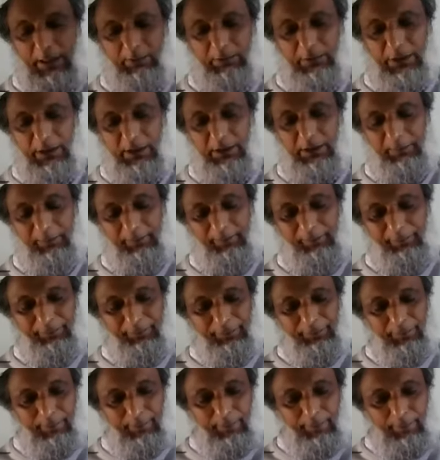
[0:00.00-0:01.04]
পেলাম না
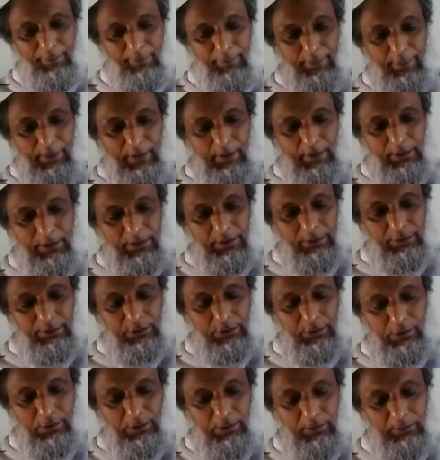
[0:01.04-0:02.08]

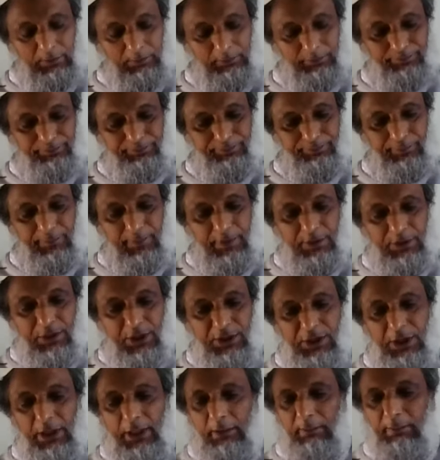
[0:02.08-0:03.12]
তো
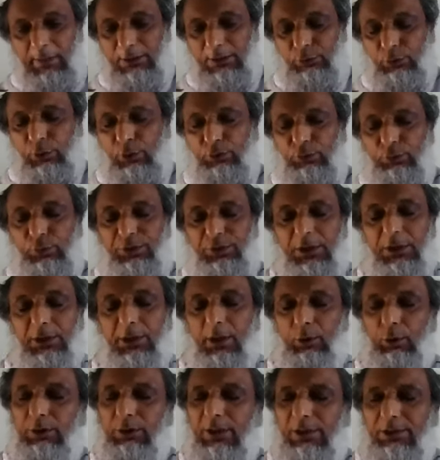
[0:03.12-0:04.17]
শেষে আর মাত্র দুই
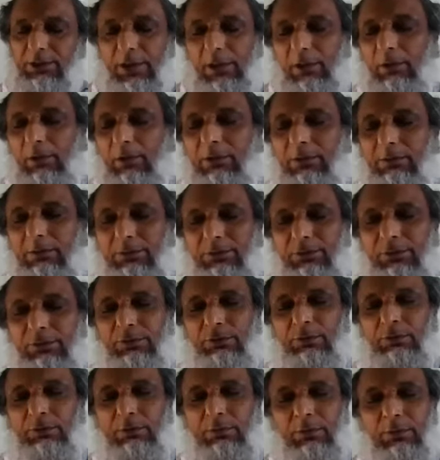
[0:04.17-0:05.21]
তিনটা কথা ছিল
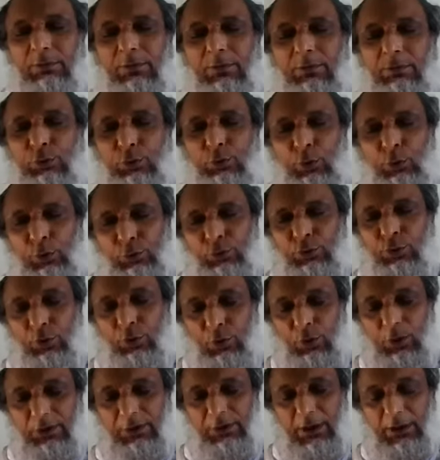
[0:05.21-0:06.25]
ছোট ছোট
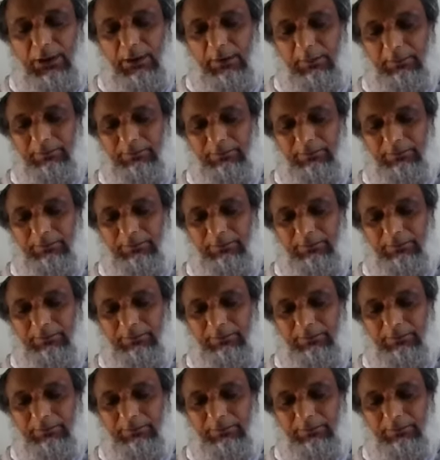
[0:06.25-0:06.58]
কথা